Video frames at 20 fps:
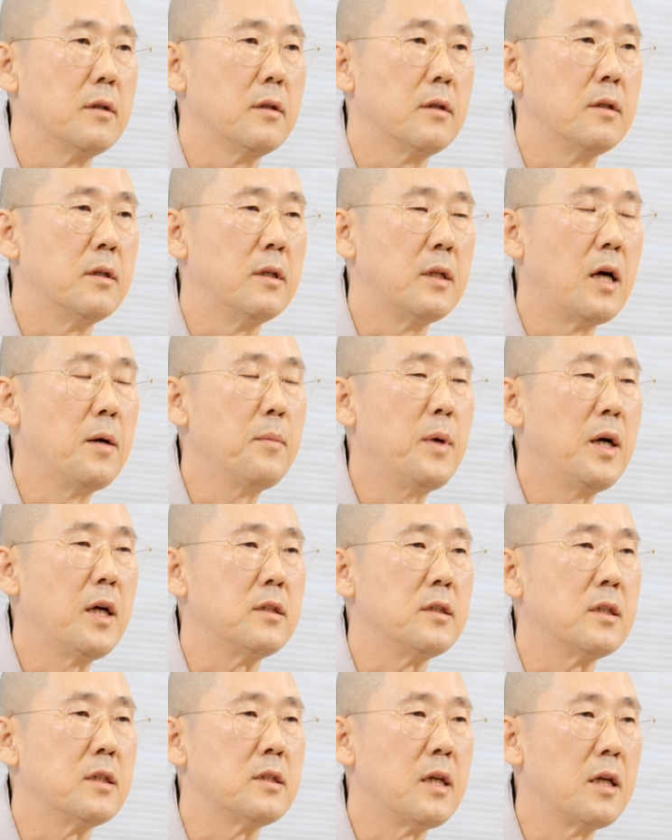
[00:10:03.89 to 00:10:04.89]
그나마
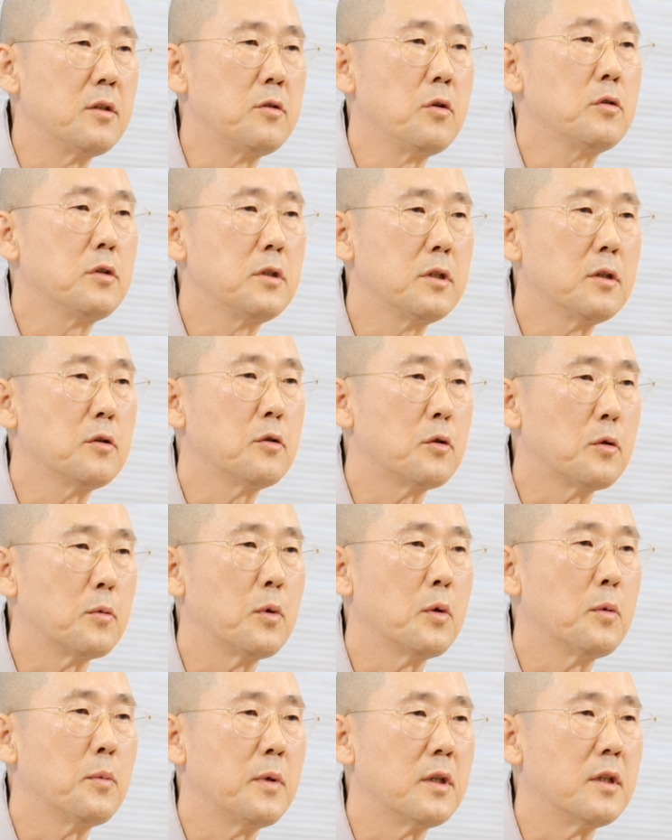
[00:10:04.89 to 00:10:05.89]
이제 세속적으로
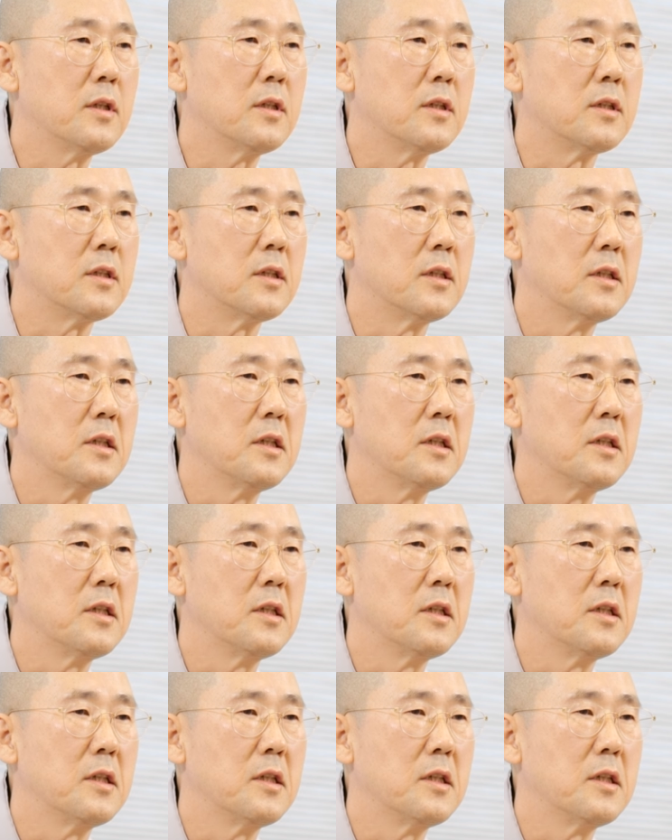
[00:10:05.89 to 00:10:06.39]
보면은